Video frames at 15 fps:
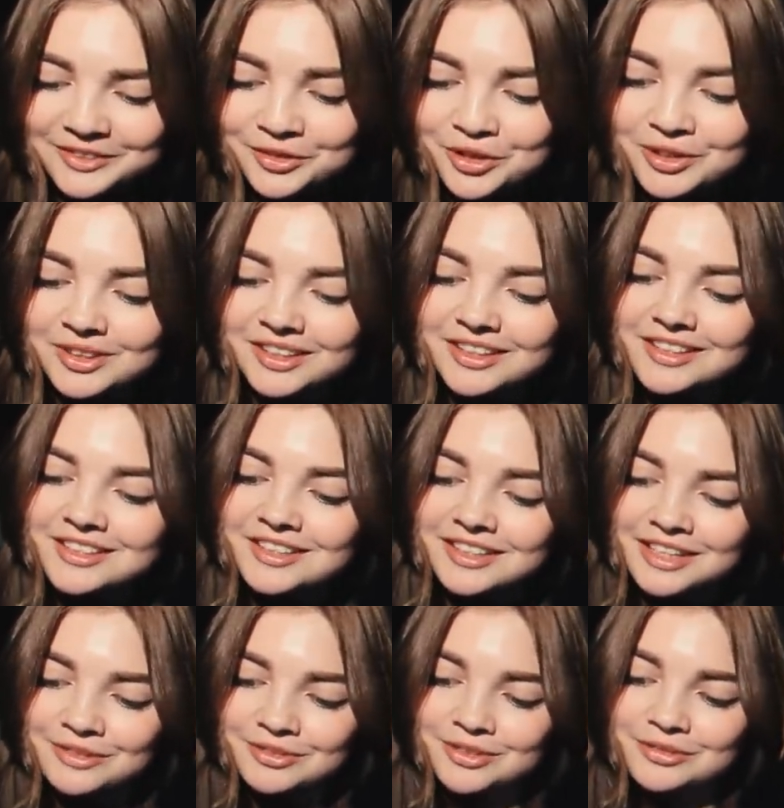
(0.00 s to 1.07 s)
хвойных
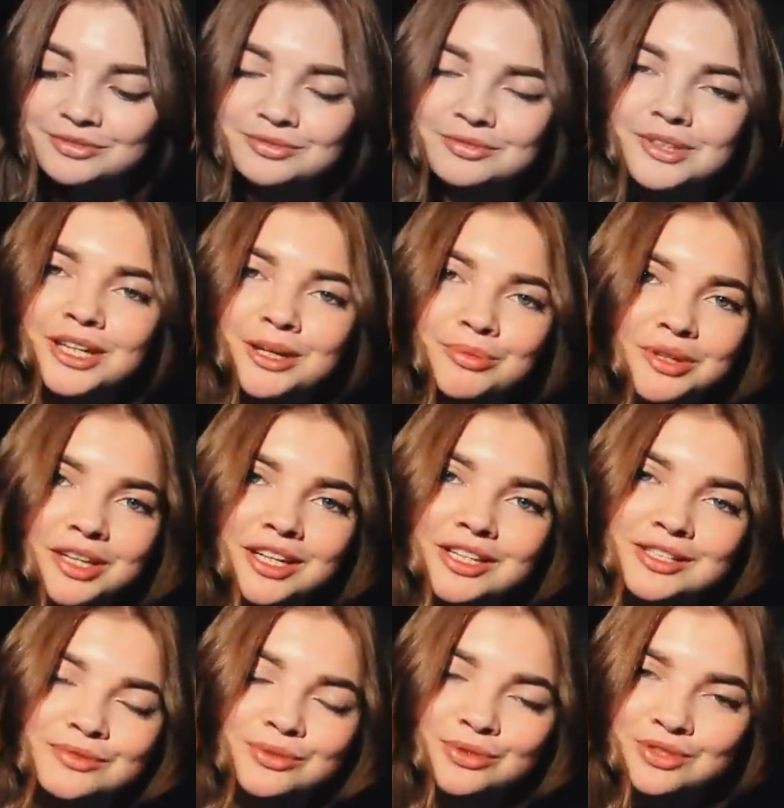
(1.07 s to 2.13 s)
деревьев. Мне
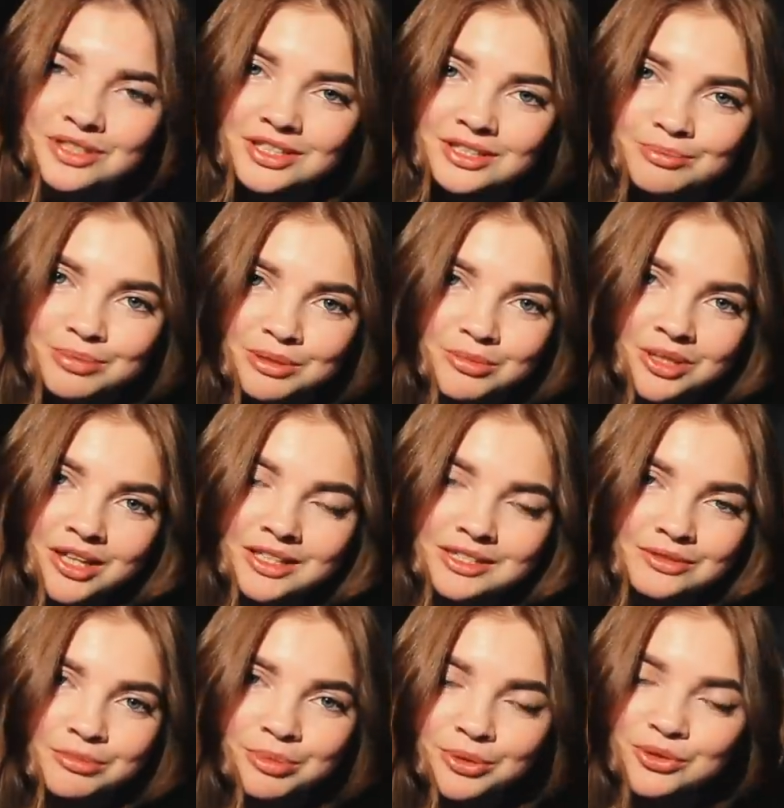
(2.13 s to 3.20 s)
кажется, в рутине
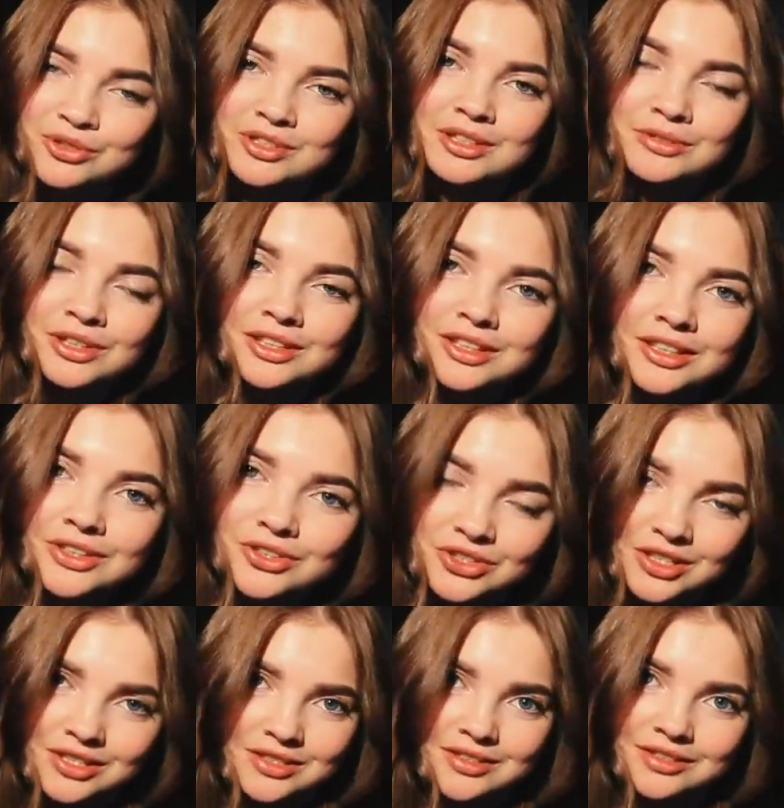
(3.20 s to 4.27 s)
применять его получится довольно-таки
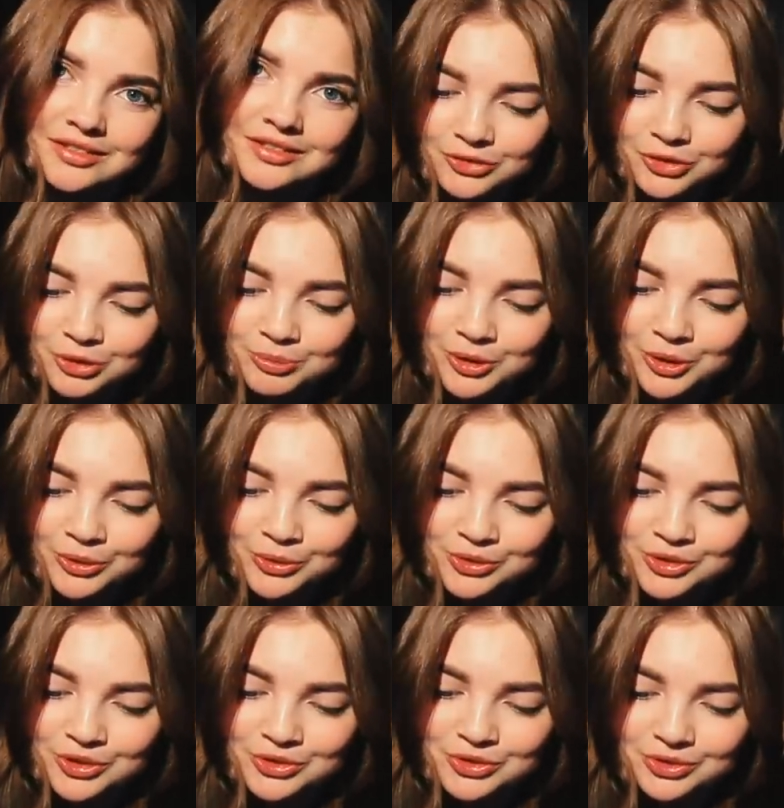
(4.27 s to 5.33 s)
часто. Тут порой
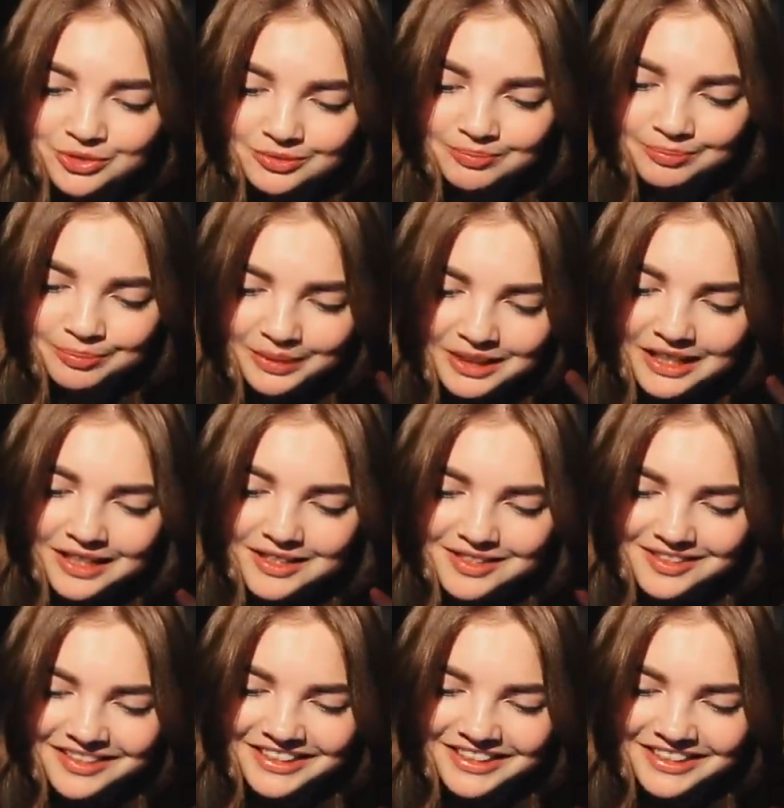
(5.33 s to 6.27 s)
нужно еще понять